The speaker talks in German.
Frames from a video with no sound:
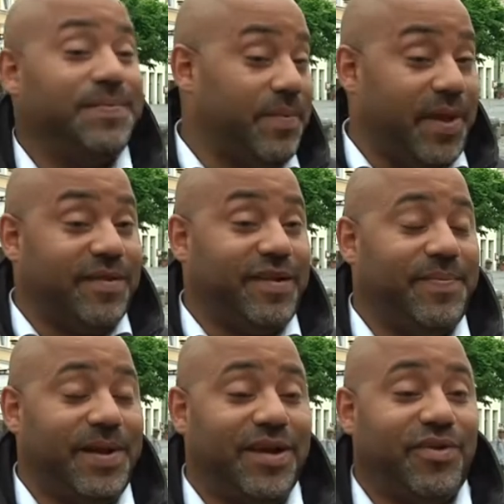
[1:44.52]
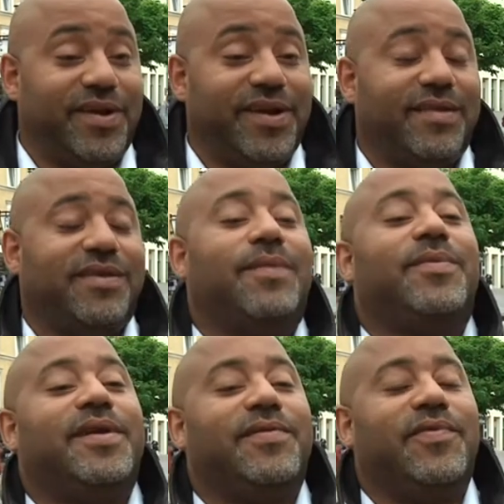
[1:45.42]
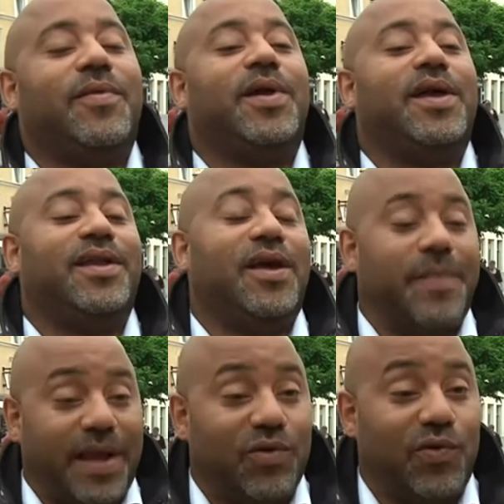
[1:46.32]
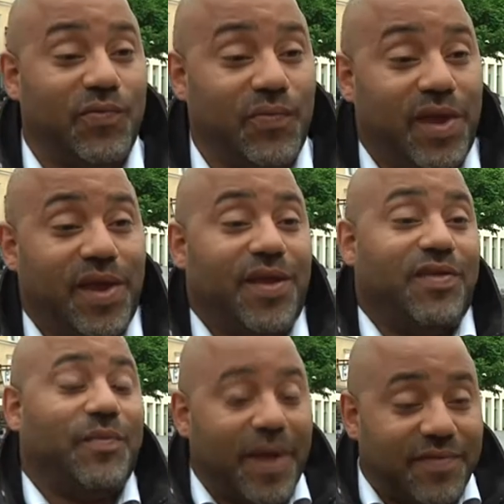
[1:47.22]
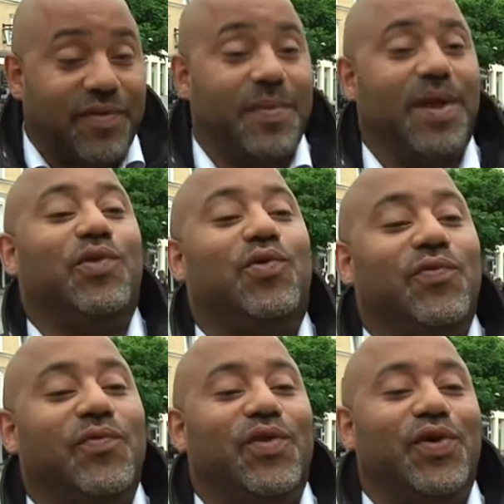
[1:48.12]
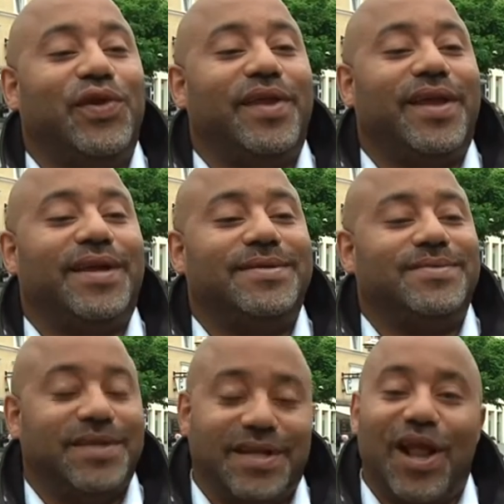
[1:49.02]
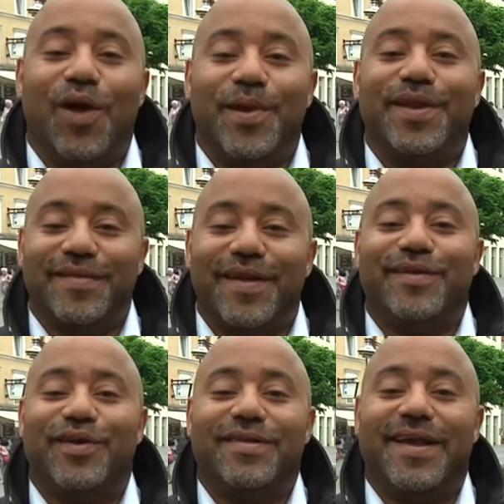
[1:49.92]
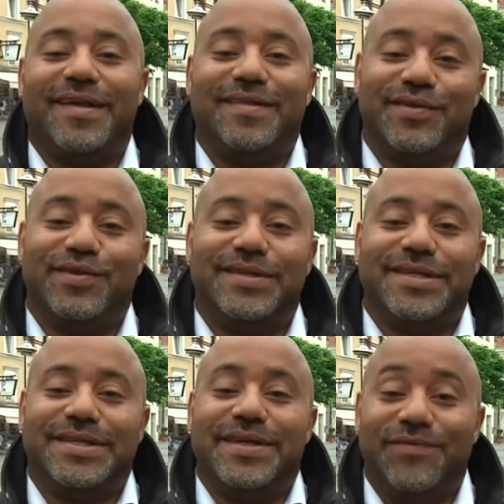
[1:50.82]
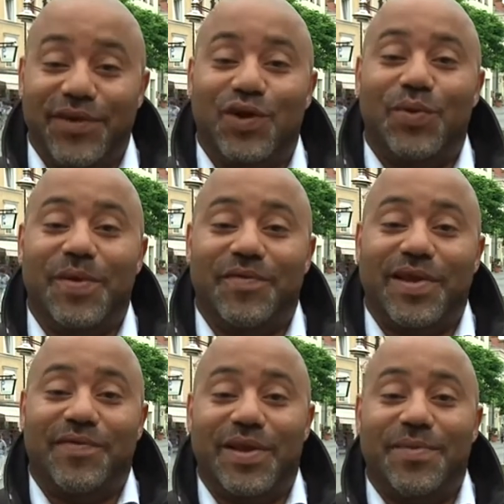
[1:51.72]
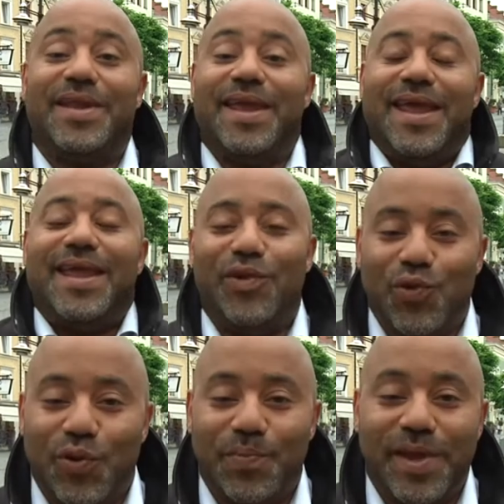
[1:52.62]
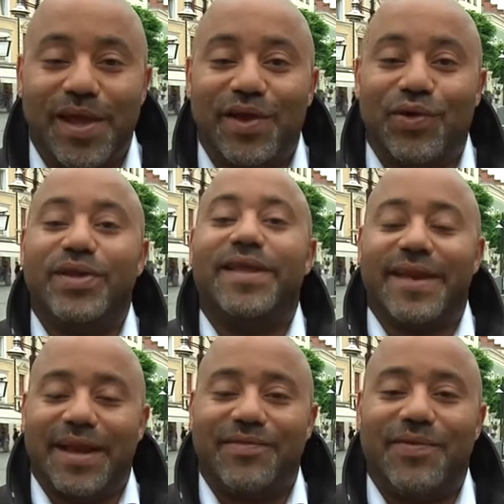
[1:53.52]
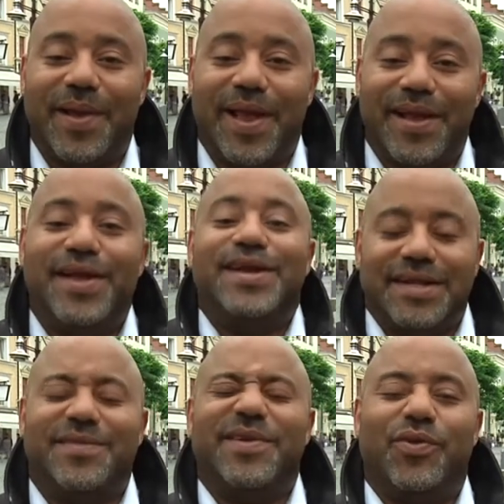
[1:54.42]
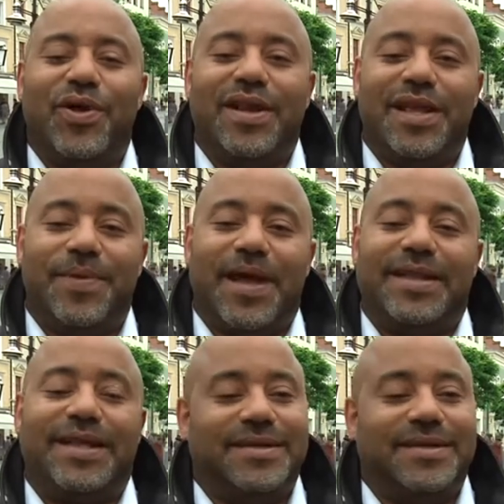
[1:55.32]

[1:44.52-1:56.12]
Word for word: beim ersten Spiel der deutschen Nationalmannschaft fahren wir nach Menkhofen zum SV Menkhofen und äh, ich glaube, die sind schon ganz heiß und äh, wir kommen auf alle Fälle mit genügend Bier und Getränken vorbei. Das wird eine ordentliche Party.